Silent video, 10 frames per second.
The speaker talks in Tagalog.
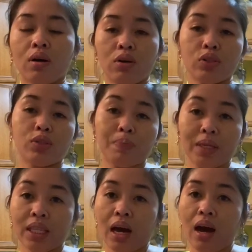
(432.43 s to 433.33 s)

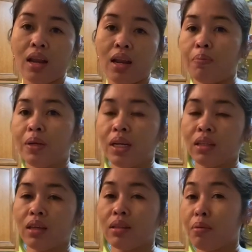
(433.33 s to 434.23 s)
hospital na
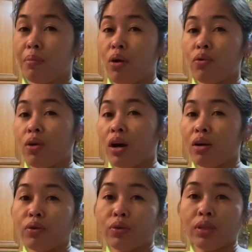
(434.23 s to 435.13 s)

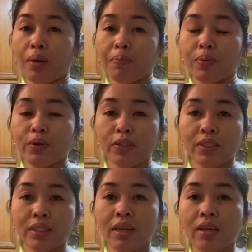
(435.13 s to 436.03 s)
pinagtatrabahoan ko
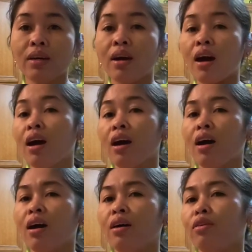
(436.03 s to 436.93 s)
tapos
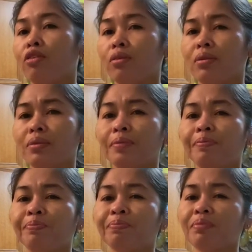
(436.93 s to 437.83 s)
ano
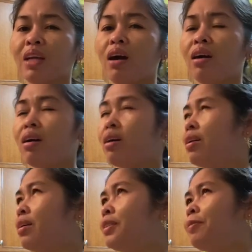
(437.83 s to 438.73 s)

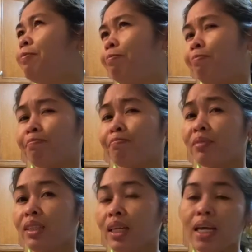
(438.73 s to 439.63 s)
uh,
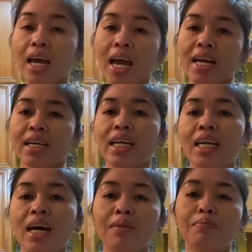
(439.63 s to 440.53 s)

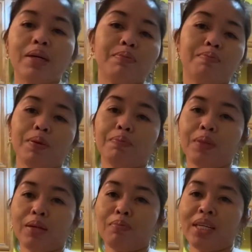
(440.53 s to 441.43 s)
kailangan may
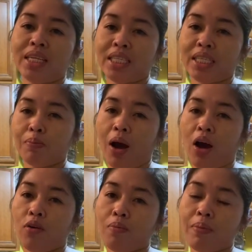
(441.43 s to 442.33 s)
15 minutes
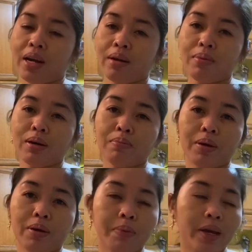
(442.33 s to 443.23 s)
pa ako para
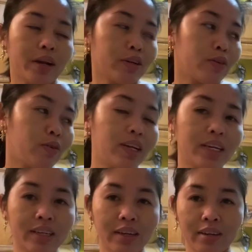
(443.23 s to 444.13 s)
mag-prepare
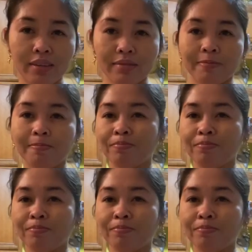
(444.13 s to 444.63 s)
tulad ng